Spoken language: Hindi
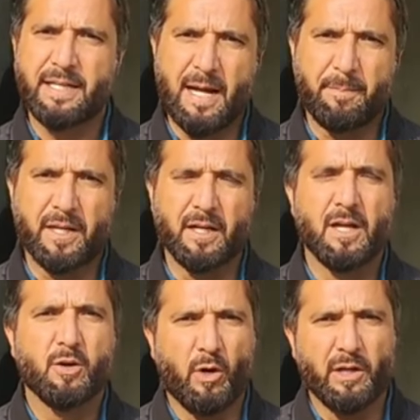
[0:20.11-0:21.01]
यहाँ पर
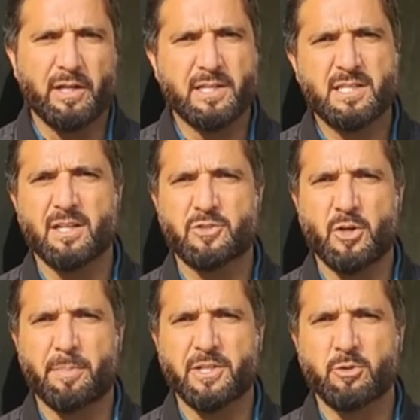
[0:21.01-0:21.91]
कॉर्डन
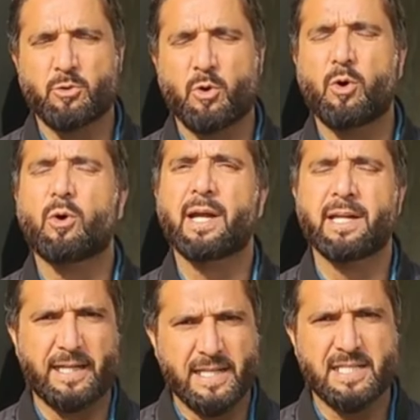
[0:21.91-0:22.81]
सर्च ऑपरेशन को
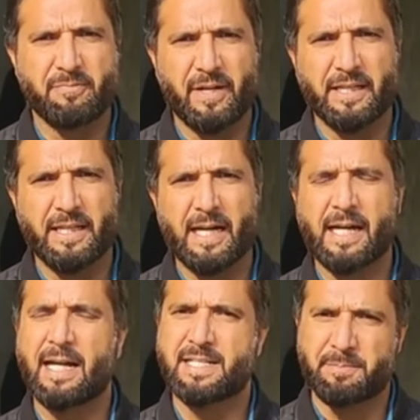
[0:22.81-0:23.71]
इंटेंसीफाई किया
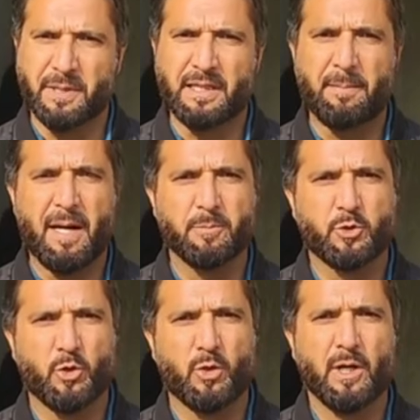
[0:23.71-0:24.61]
गया जबकि
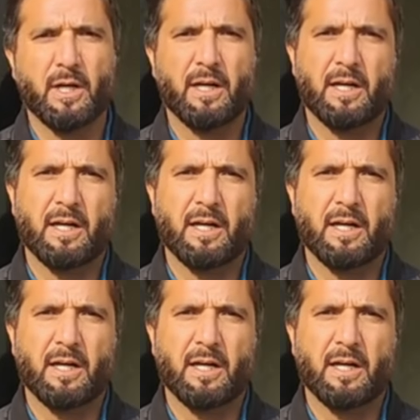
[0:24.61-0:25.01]
तमाम जो